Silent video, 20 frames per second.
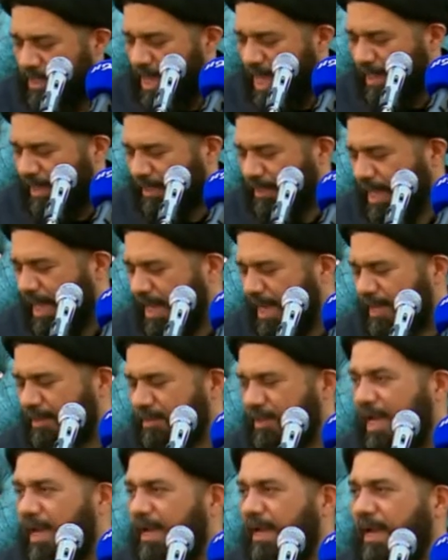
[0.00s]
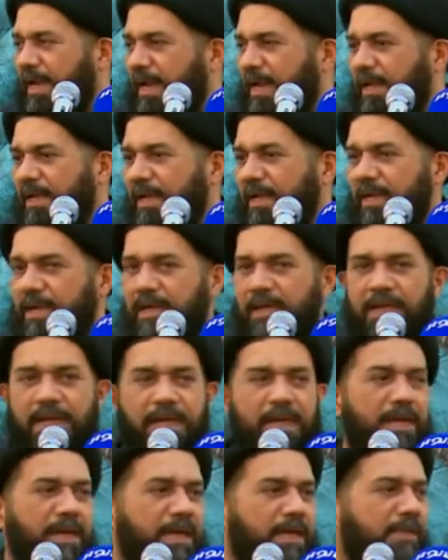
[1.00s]
لأنك ظلت هل
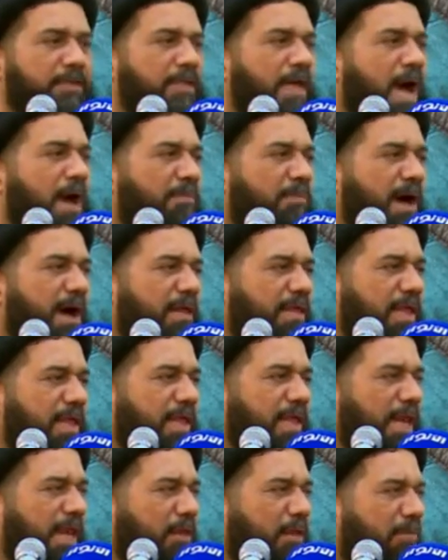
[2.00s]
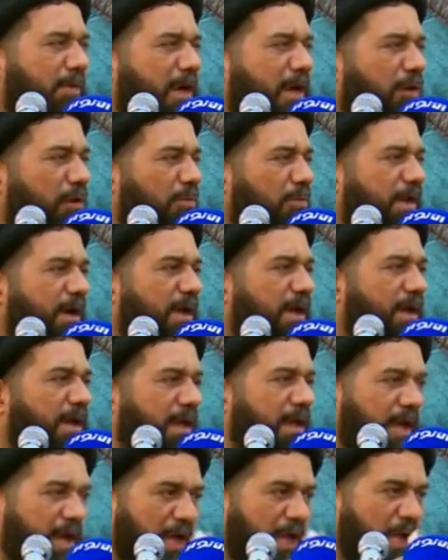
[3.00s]
العتاب هذا ظل
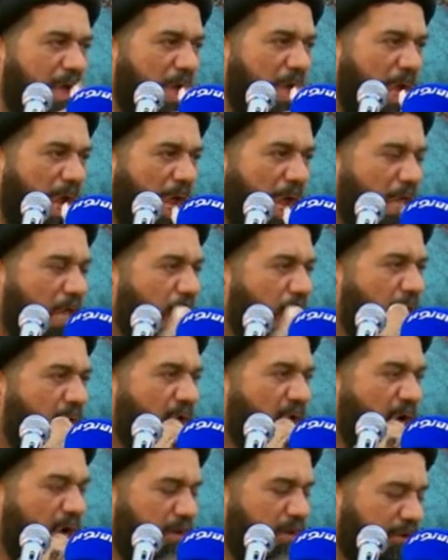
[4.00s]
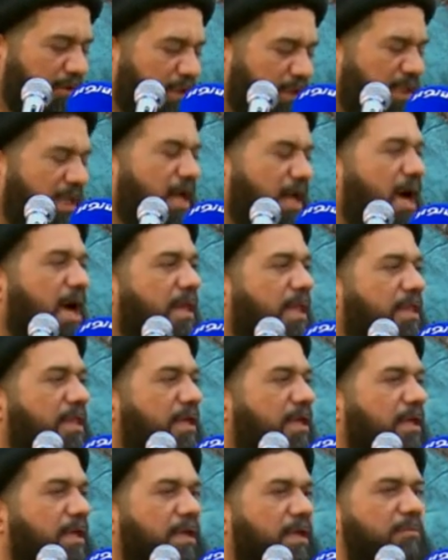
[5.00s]
بقلبها وتدري
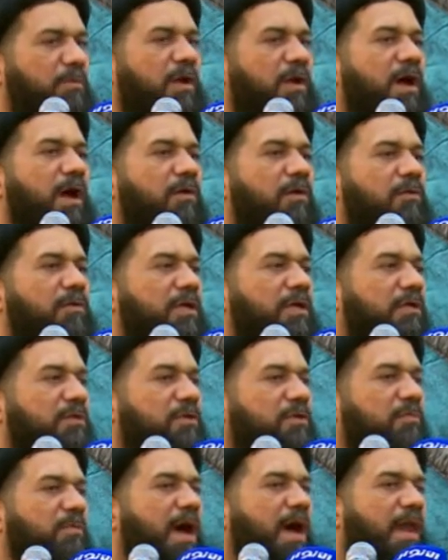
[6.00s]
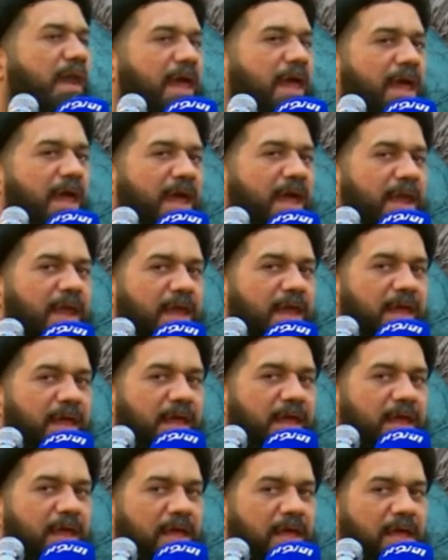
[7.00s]
هذه امرأة وتعتب على
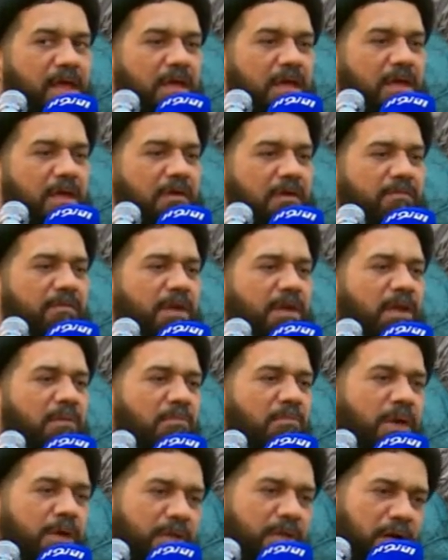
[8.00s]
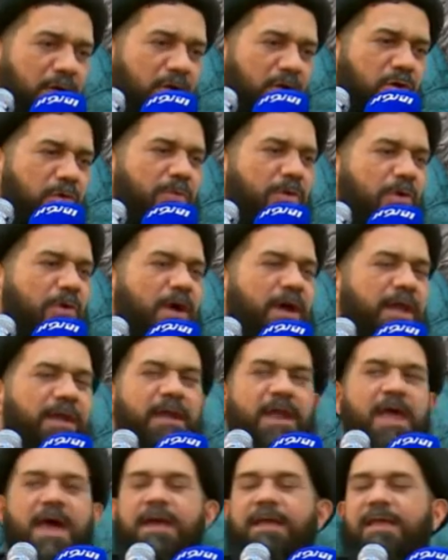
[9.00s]
أهلها فلما ركبوها
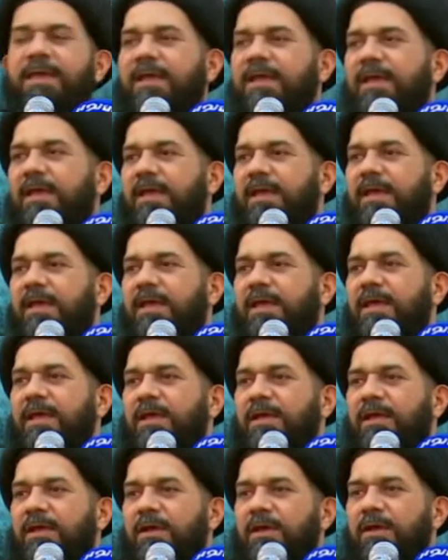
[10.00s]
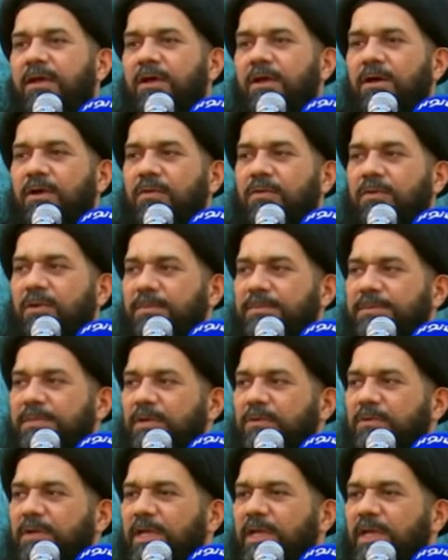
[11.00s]
الناقة
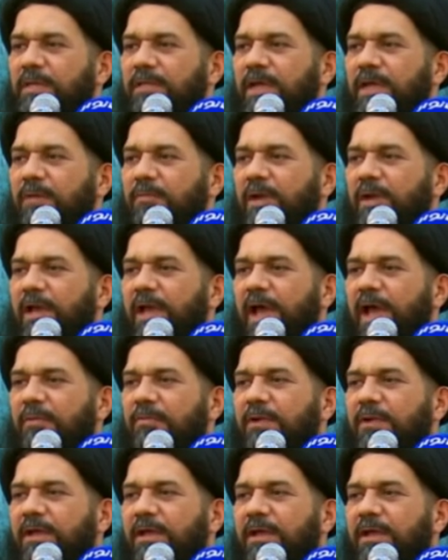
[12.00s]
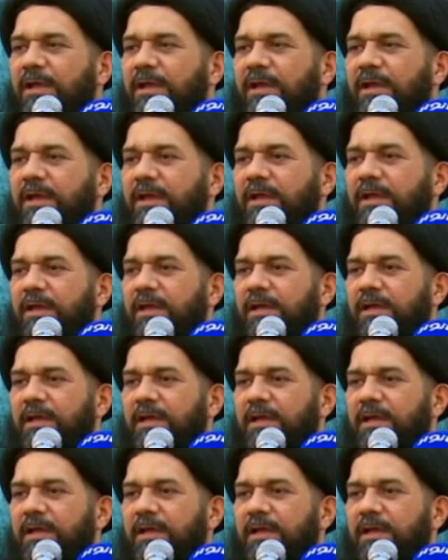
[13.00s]
وربطوا إيدها بالحبل